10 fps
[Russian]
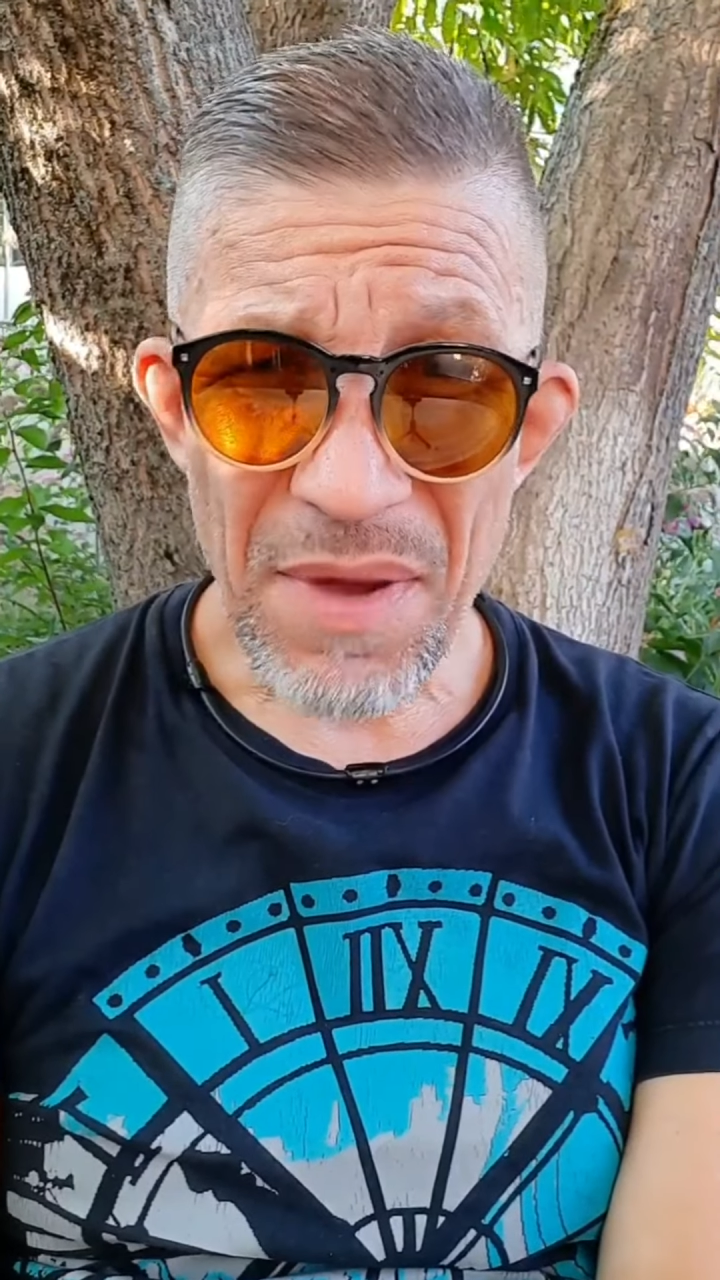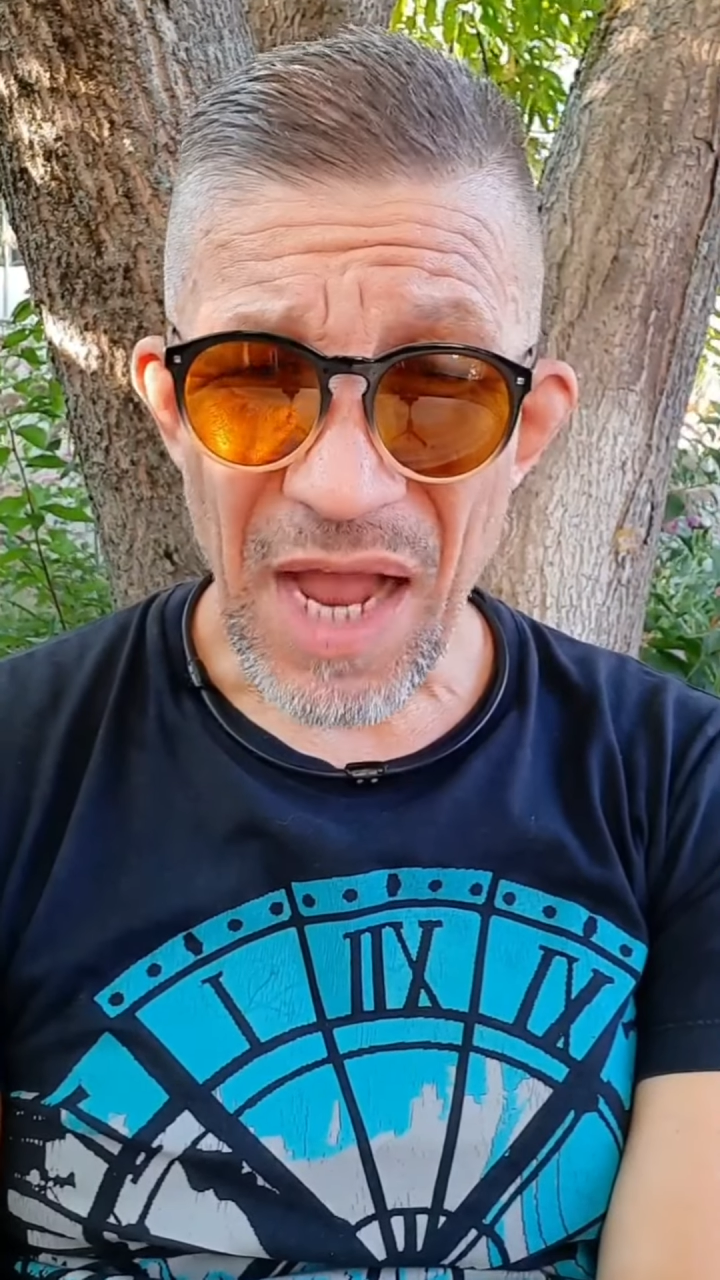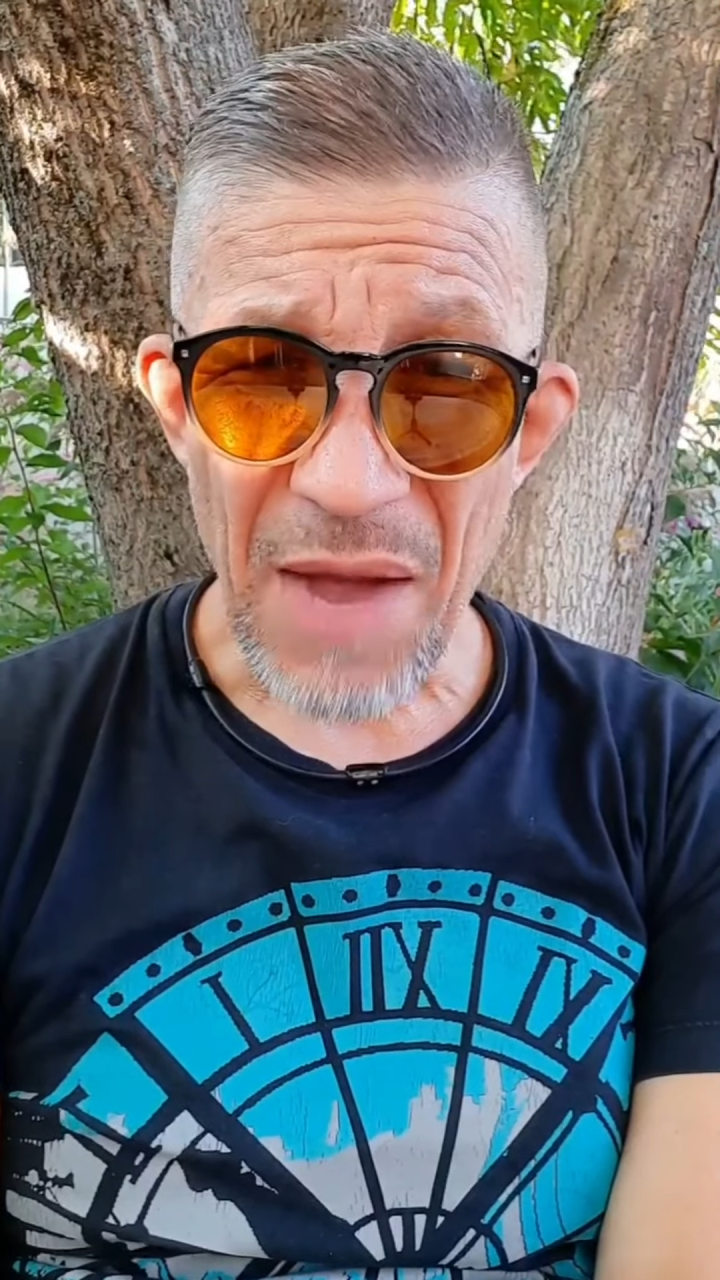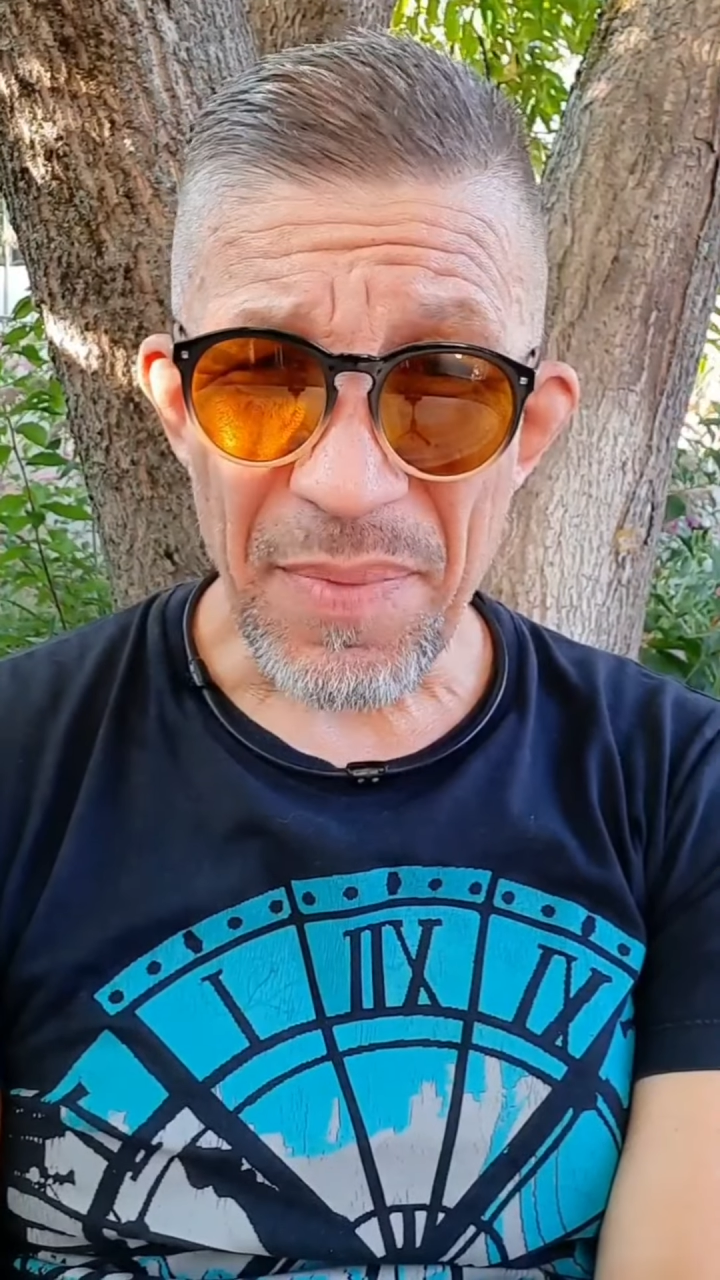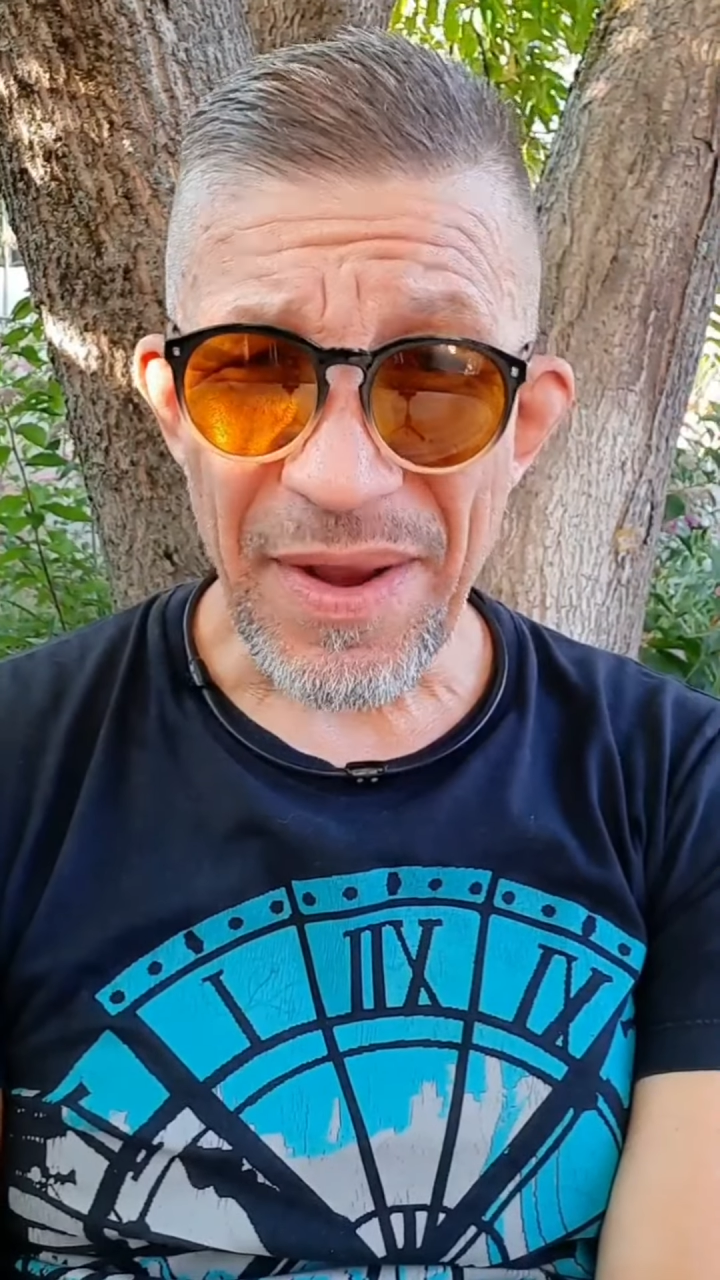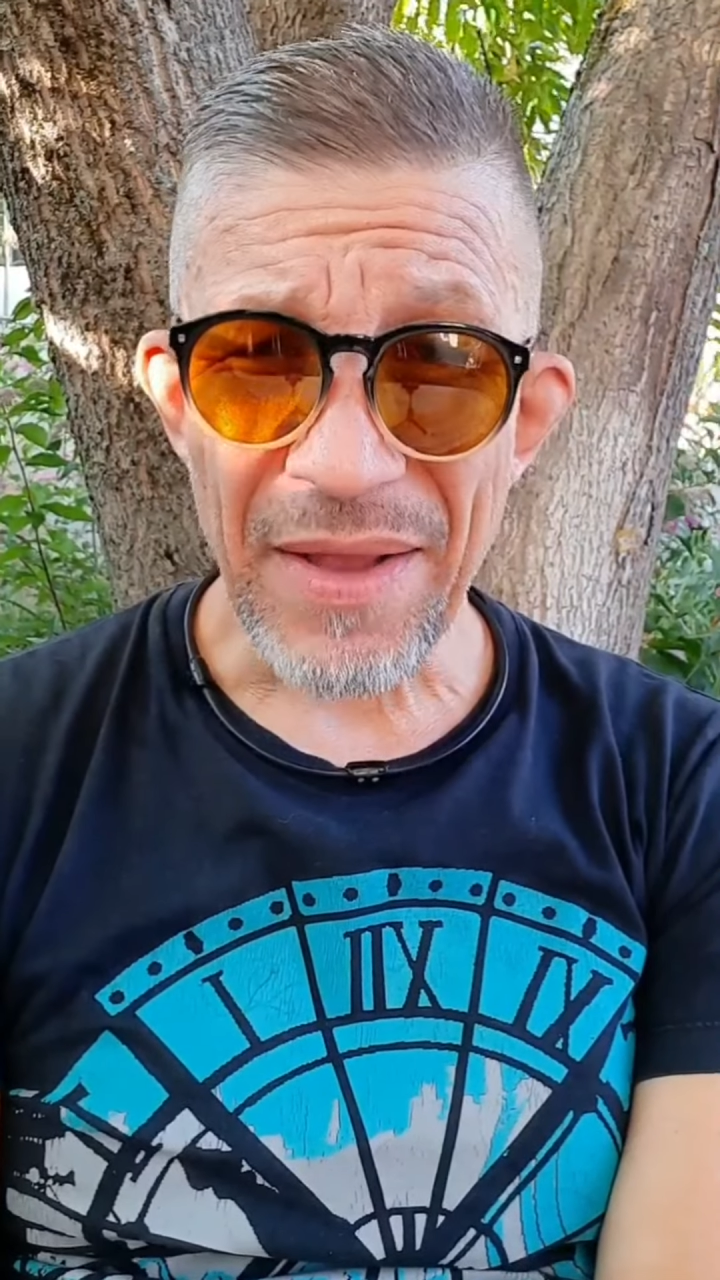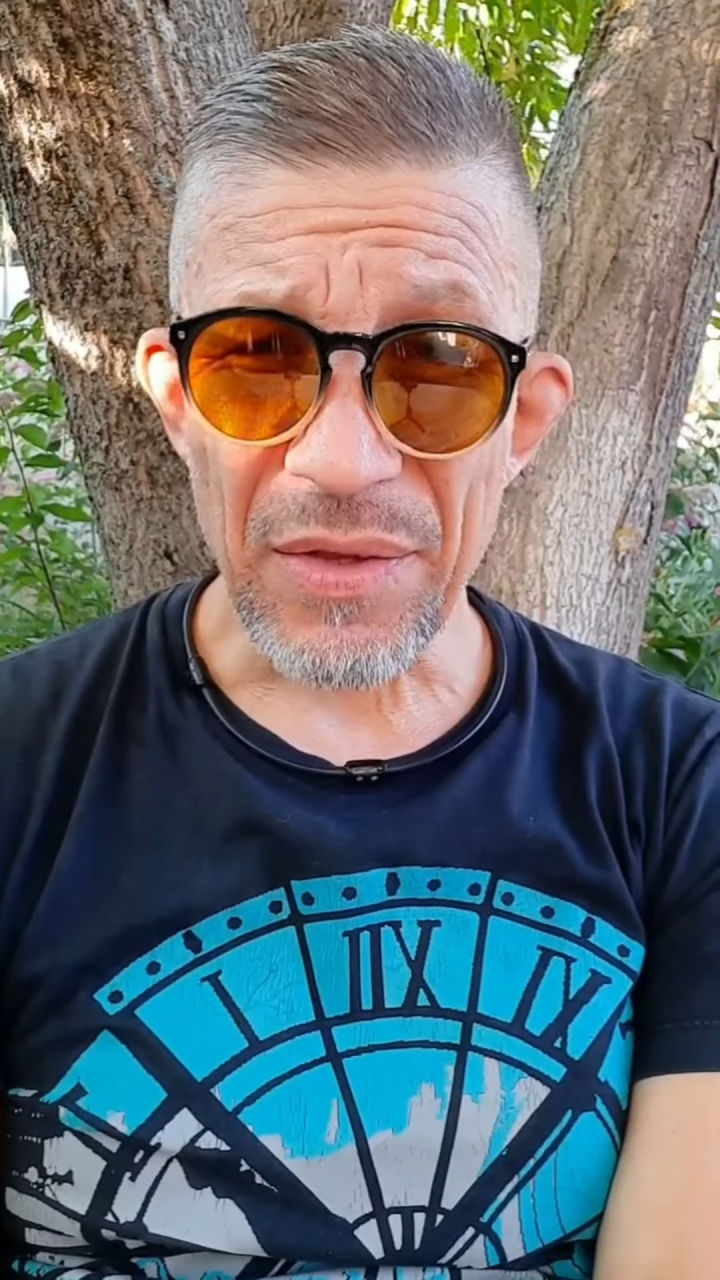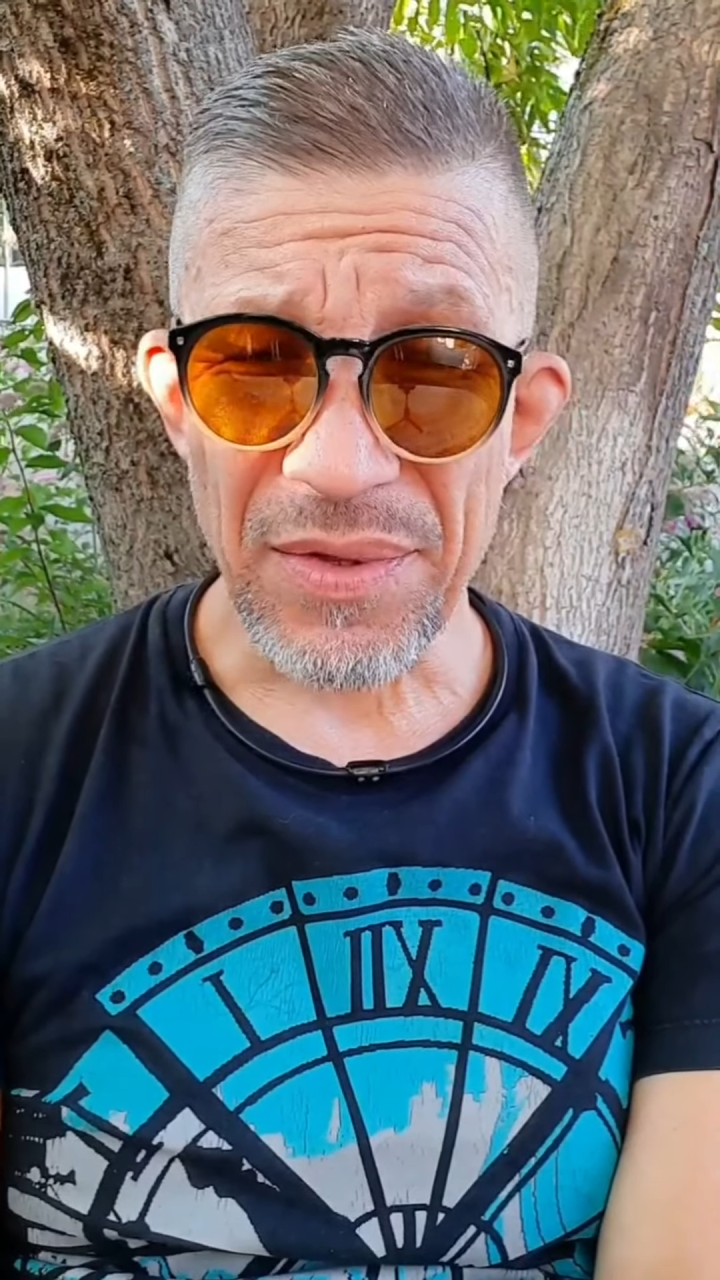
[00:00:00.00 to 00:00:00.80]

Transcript: как правило,